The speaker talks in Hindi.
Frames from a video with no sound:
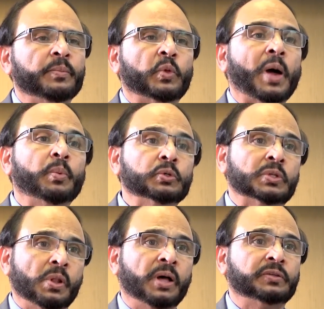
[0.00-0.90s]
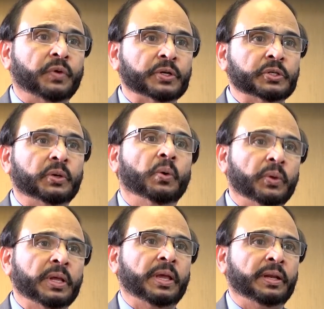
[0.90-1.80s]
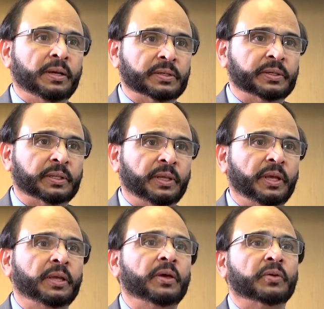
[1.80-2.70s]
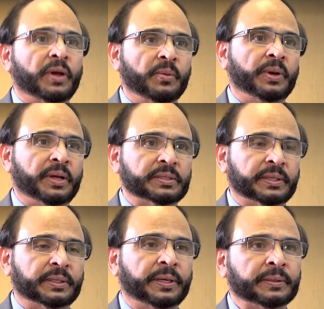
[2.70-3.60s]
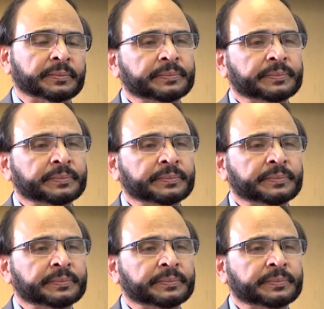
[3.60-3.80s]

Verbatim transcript: तो आप उस लास्ट फंक्शन को रिगेन कर सकते हैं या रिकवर कर सकते